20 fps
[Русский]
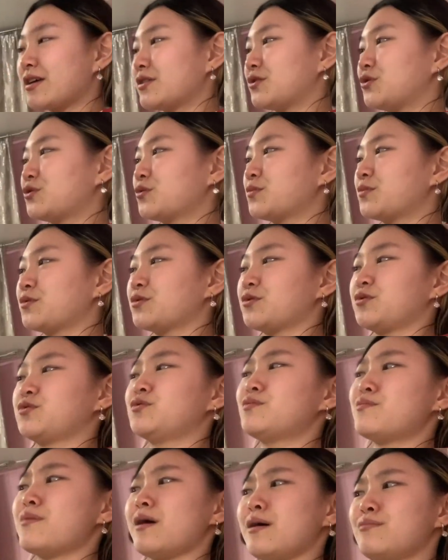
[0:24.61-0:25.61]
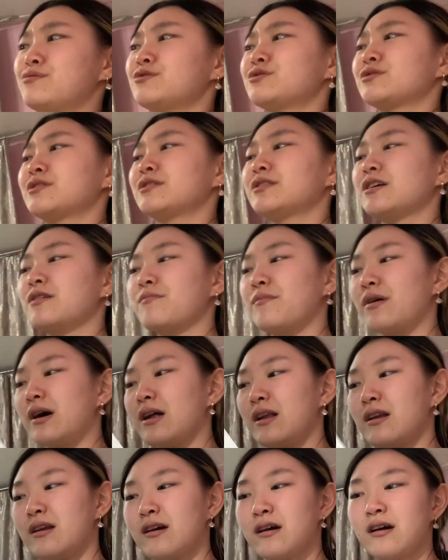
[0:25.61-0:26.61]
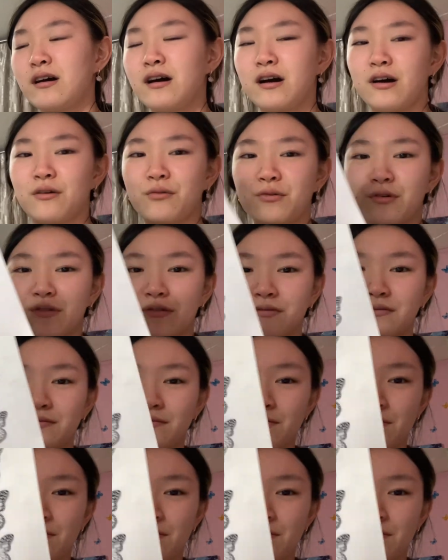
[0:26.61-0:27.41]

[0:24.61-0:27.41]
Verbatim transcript: Думаю, ну, бабочка нормальная, а он